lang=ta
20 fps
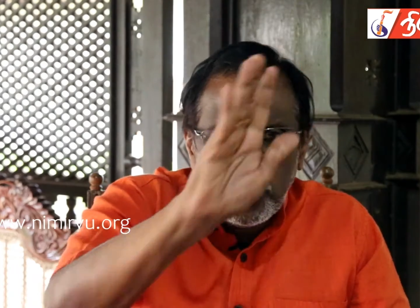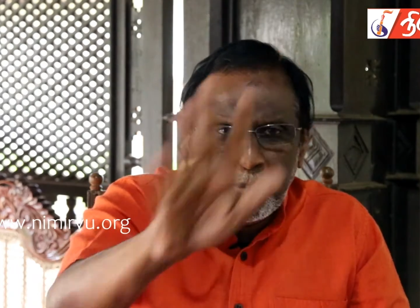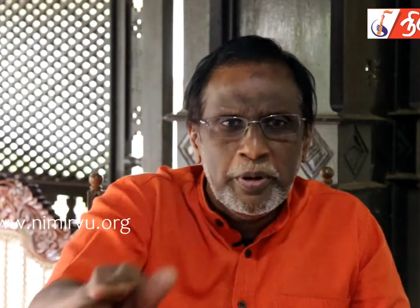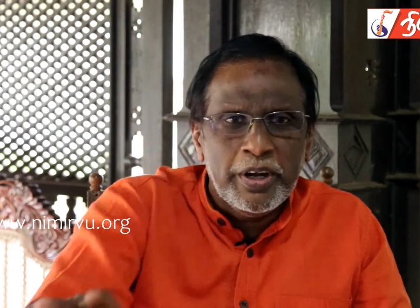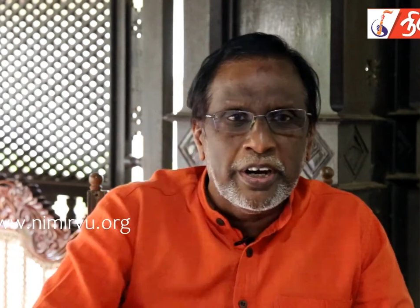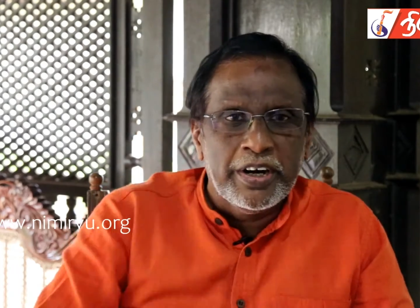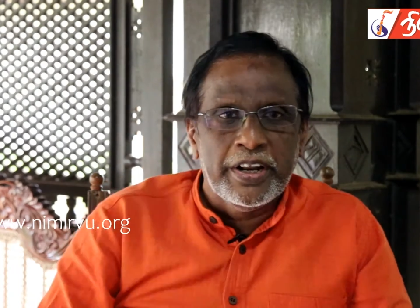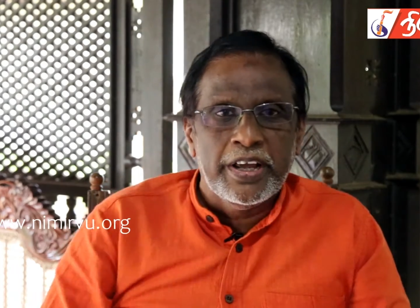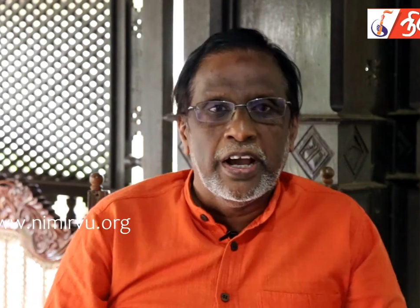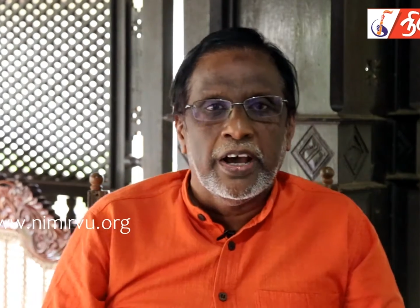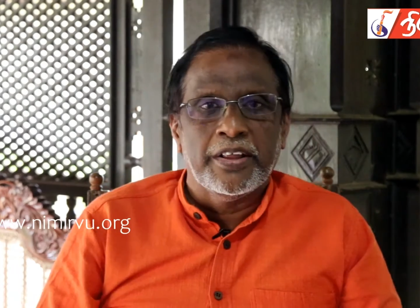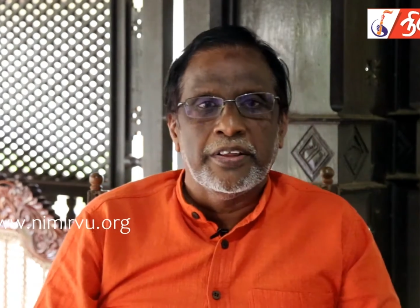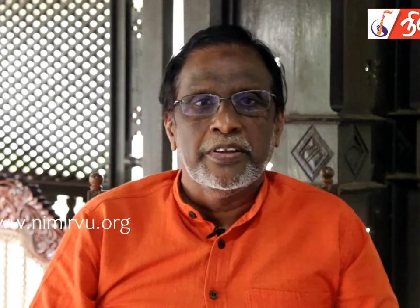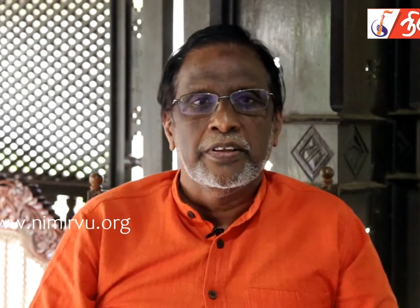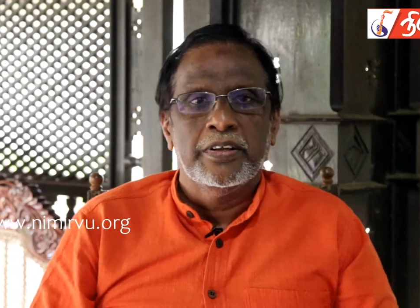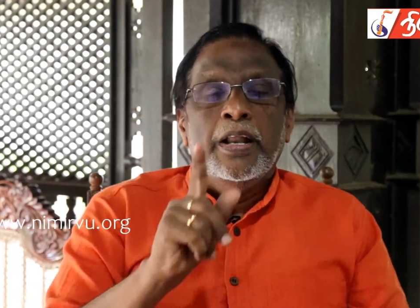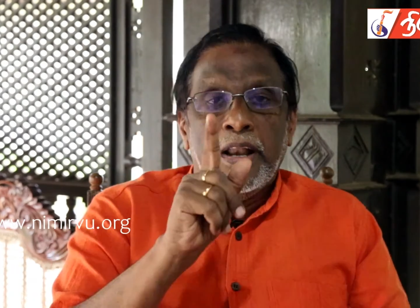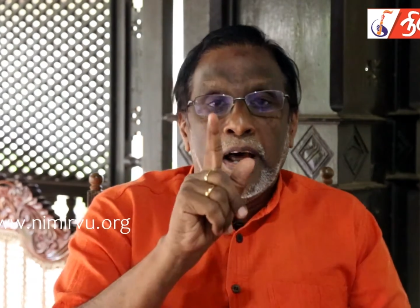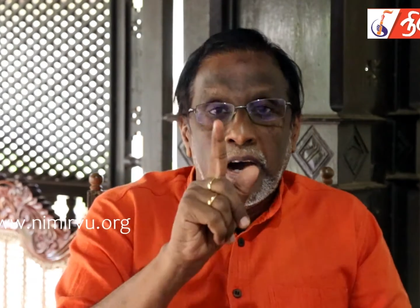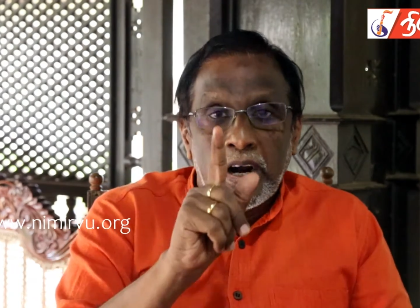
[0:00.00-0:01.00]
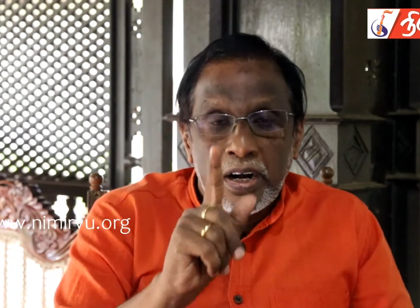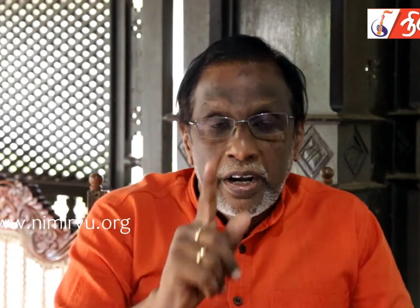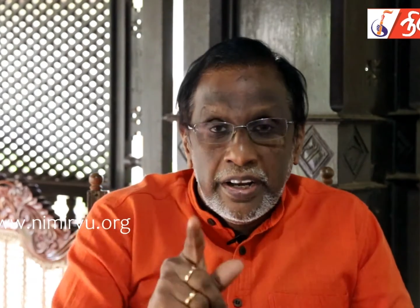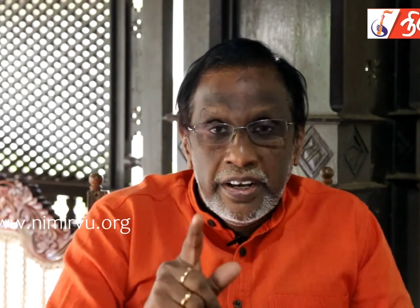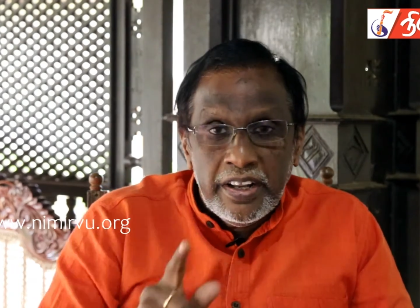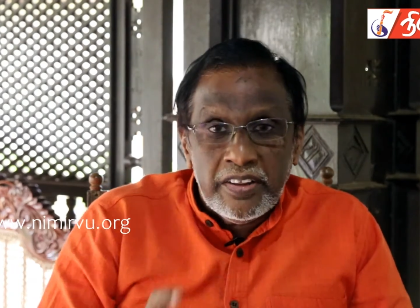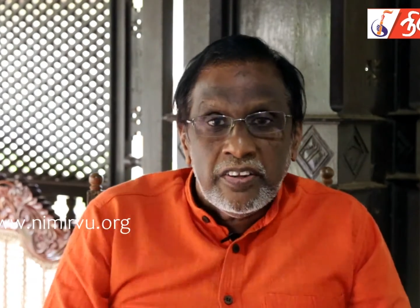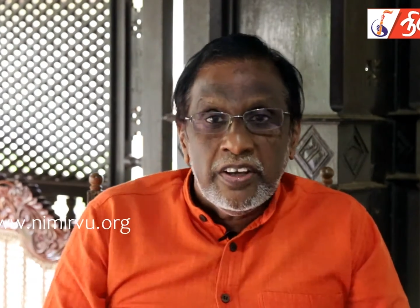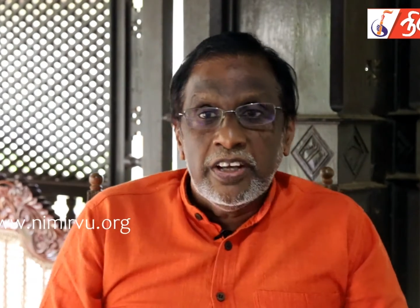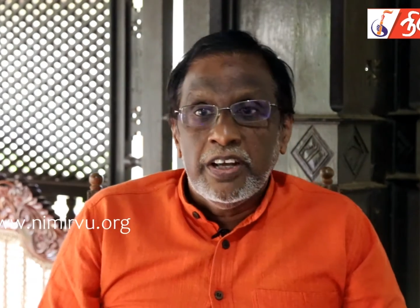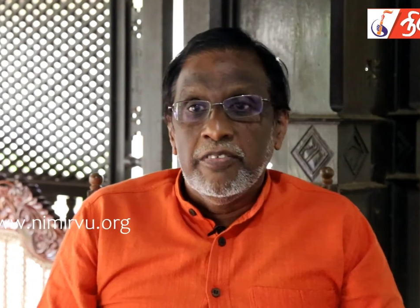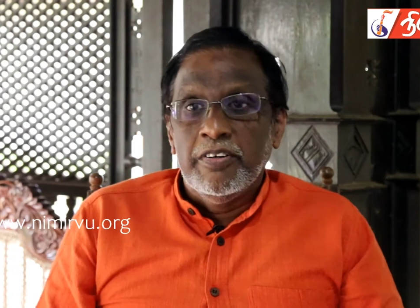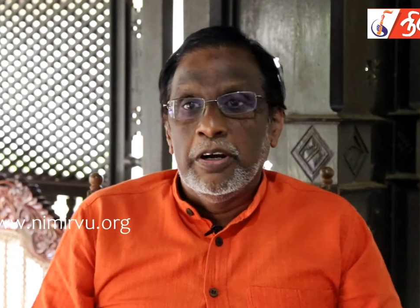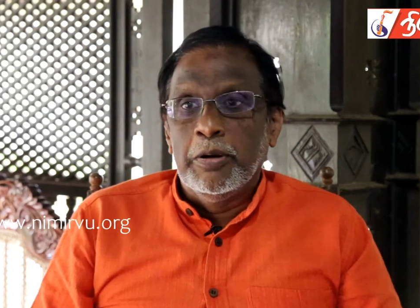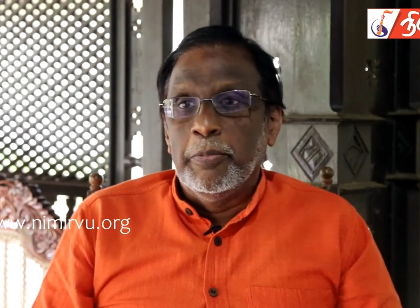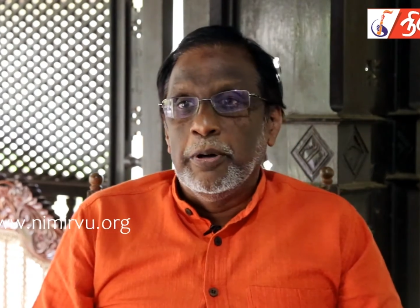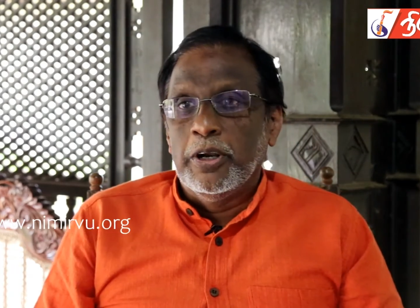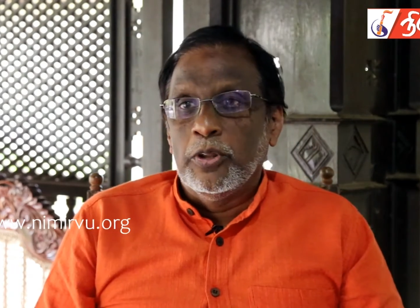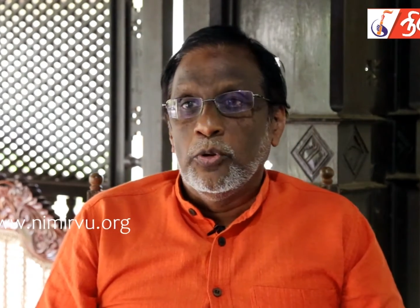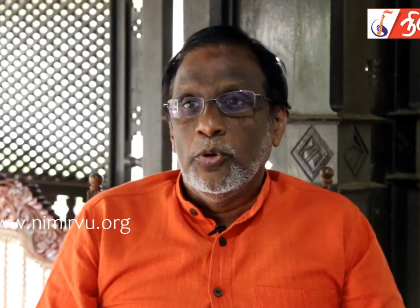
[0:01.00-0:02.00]
ஒன்றுமே கிடையாது நாங்கள் என்ன செய்ய
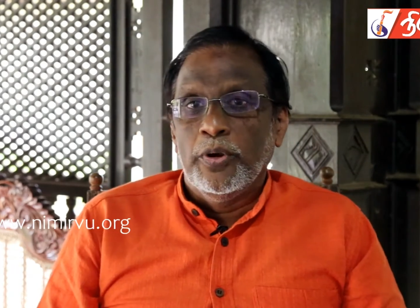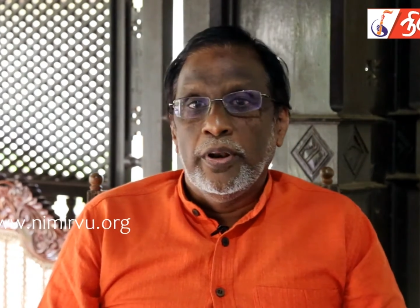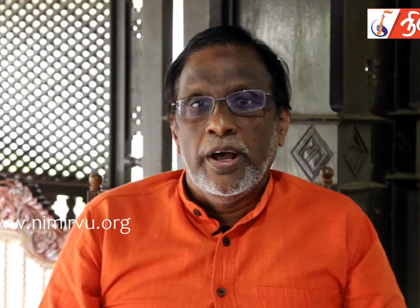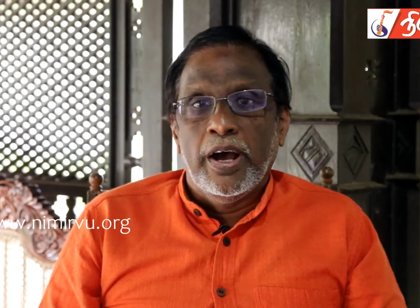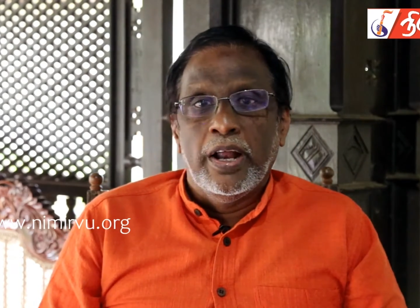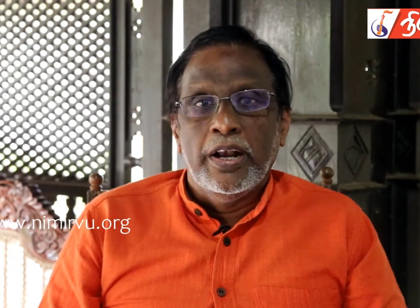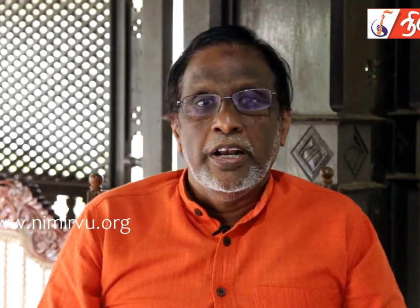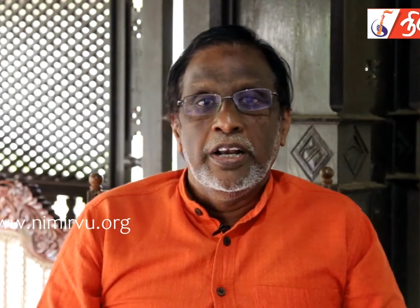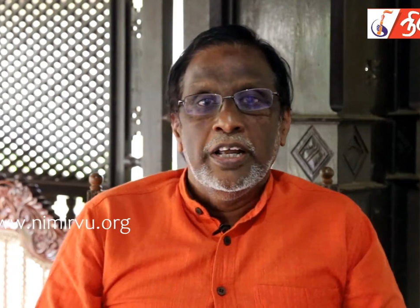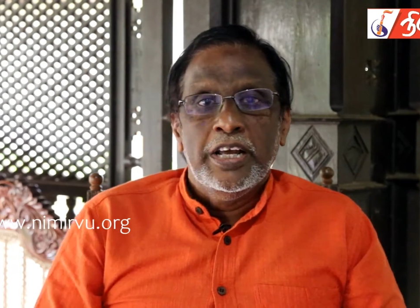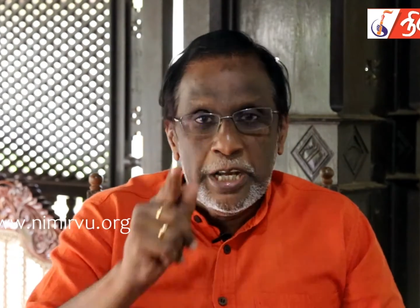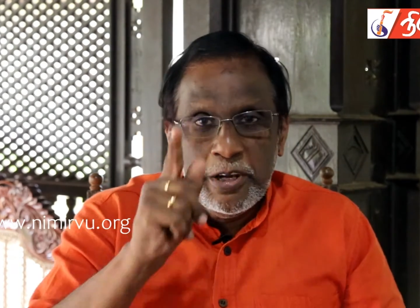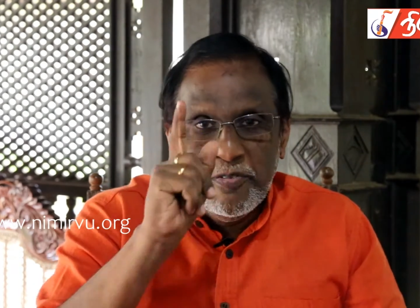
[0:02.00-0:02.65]
வேண்டும் என்று சொன்னால்